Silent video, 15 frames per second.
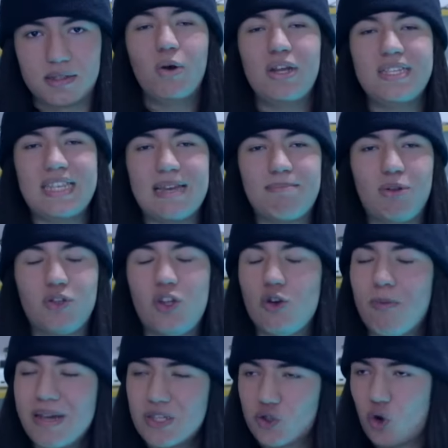Por exemplo, eu tenho
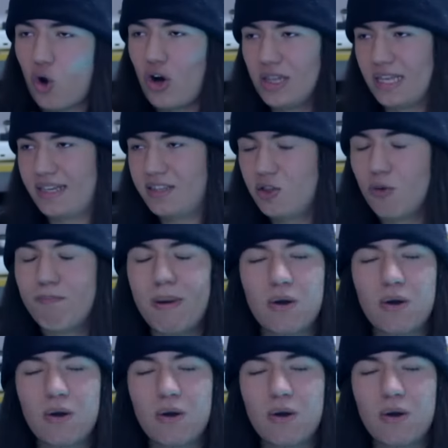uma escola, então o